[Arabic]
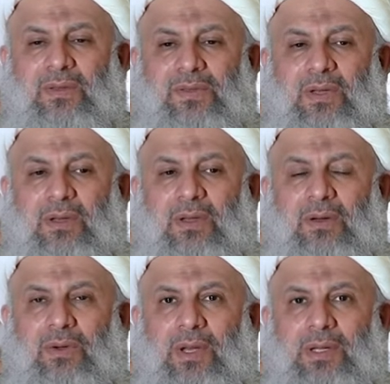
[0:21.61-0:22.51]
صلى
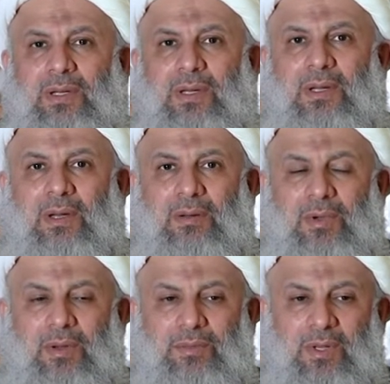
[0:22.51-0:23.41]
الله عليك يا
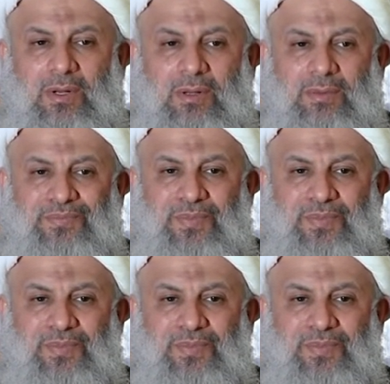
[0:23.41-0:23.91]
أبا عبد الله